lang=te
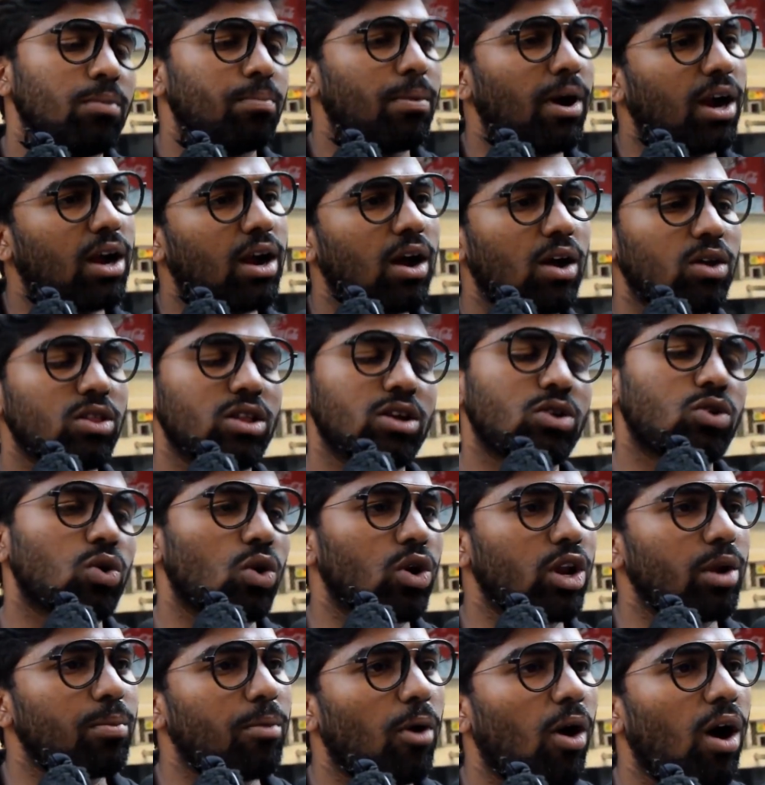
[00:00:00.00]
పక్కా ఉంది
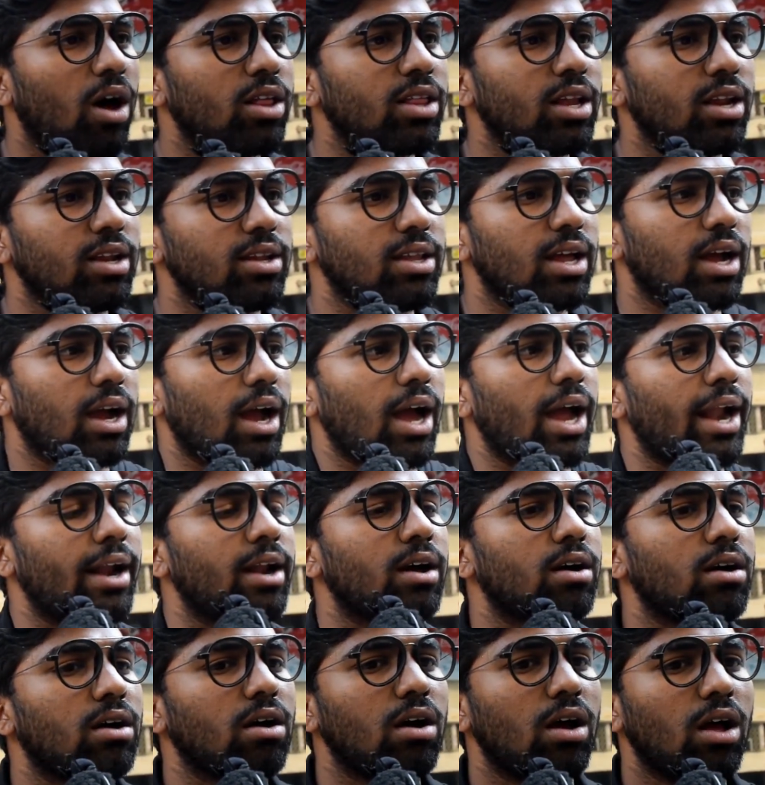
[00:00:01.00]
స్టోరీ బాగుంది నిజంగా
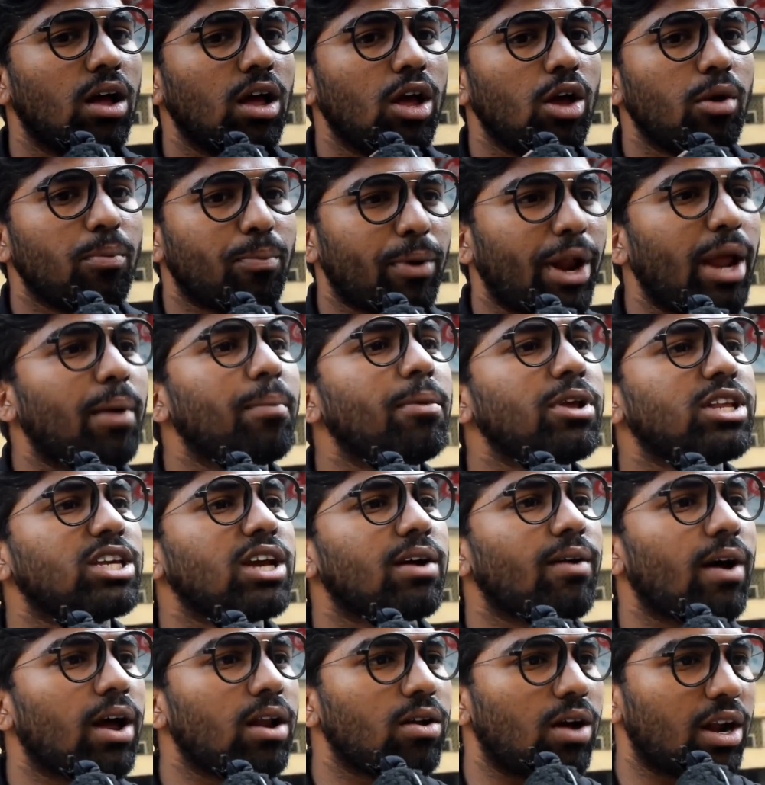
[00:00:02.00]
అండ్ ప్రేమించే
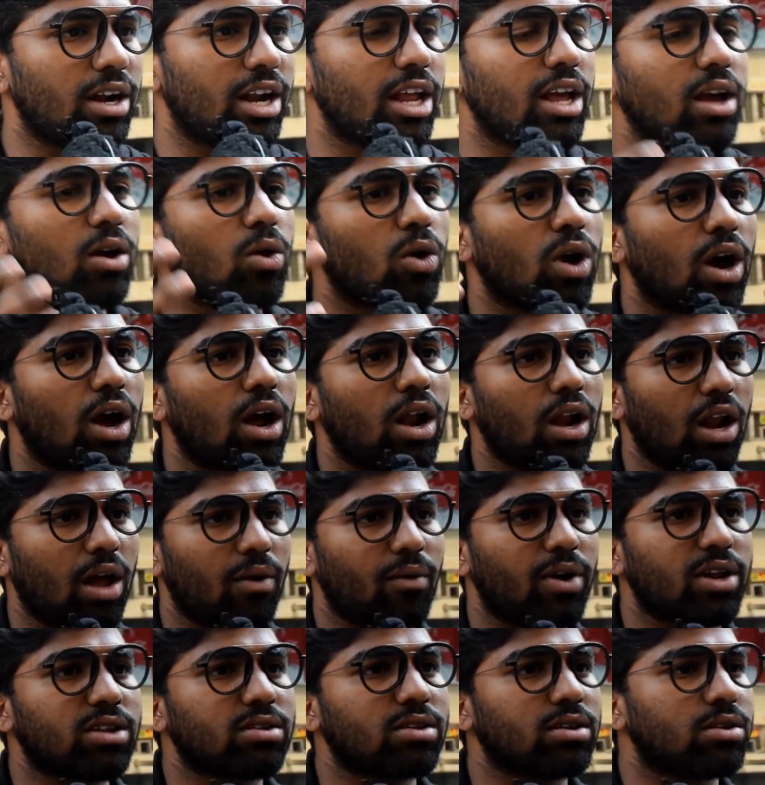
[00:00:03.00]
వాళ్ళు అంటే ఒక
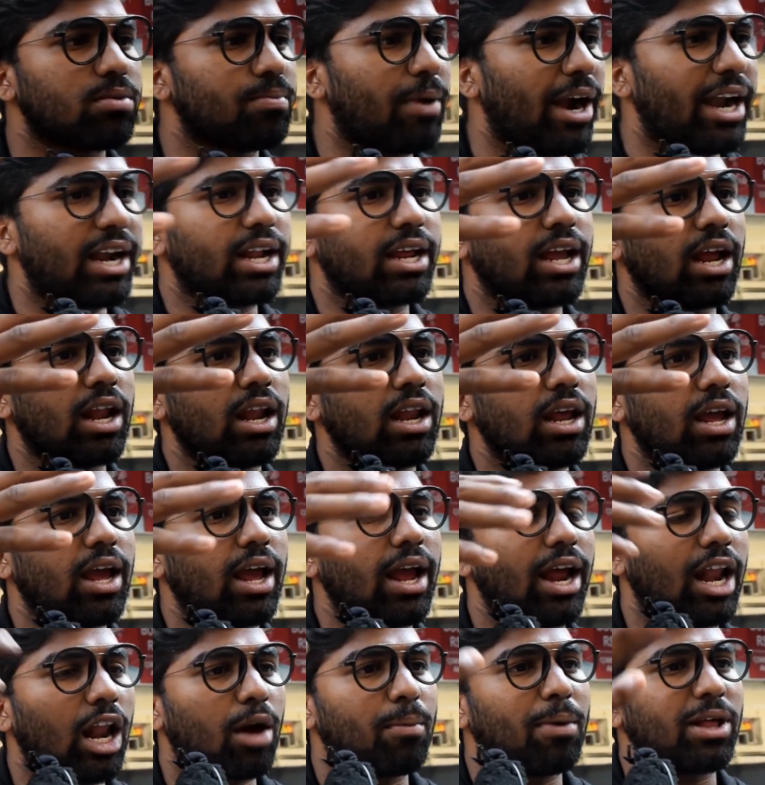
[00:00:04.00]
లవర్స్ బయటకు వెళ్ళి
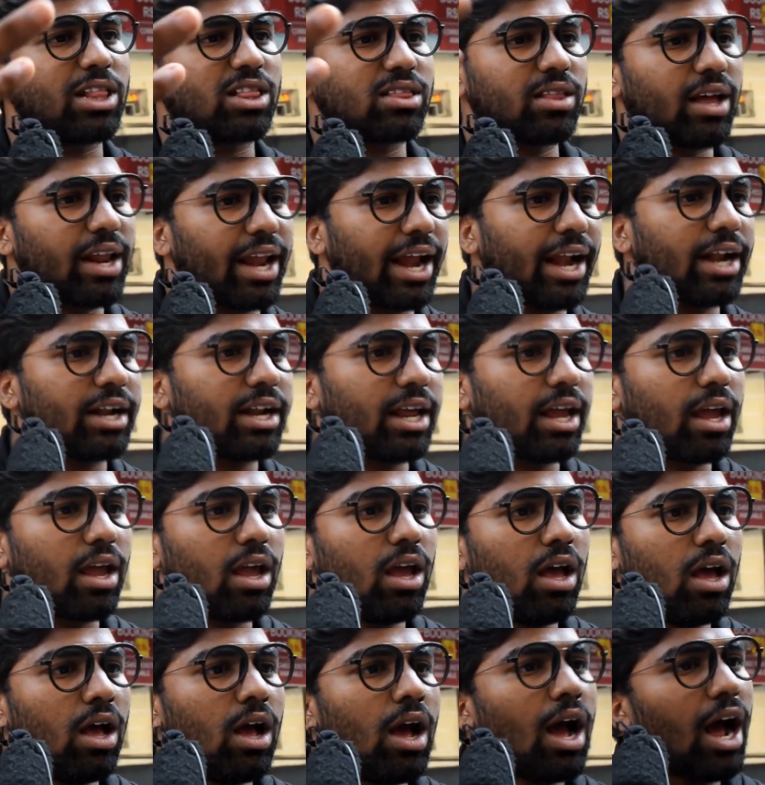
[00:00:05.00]
ఎలా బతుకుతారు ఏంటి
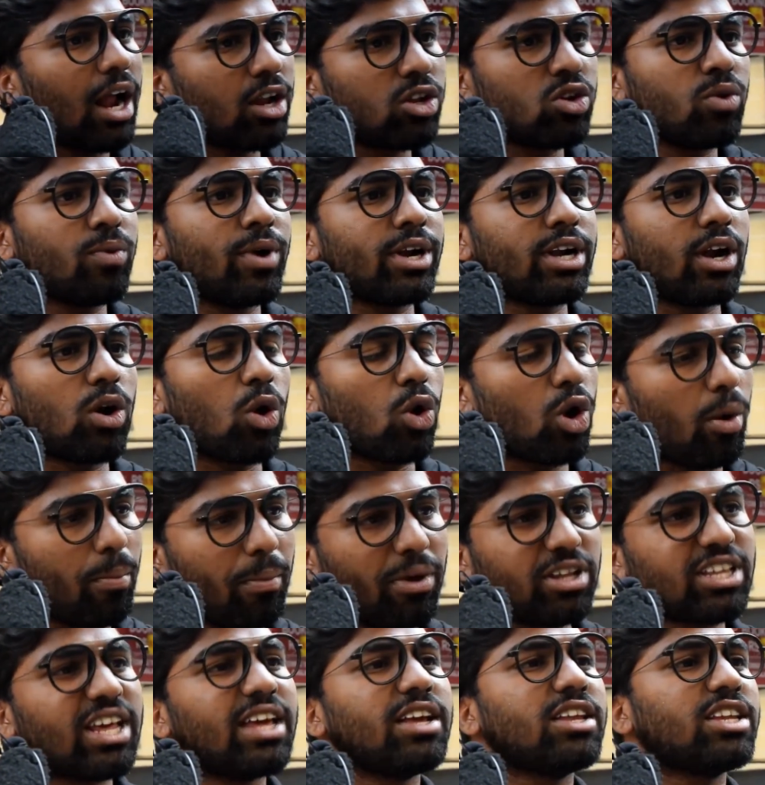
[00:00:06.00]
అని చూపెట్టాడు ఒక
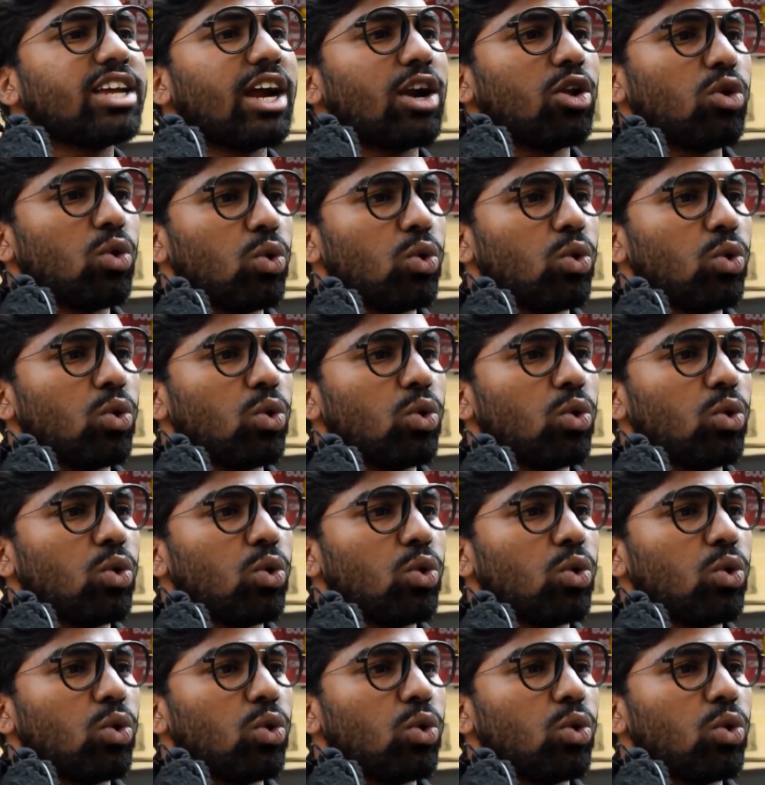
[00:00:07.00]
మెసేజ్ ఇచ్చాడు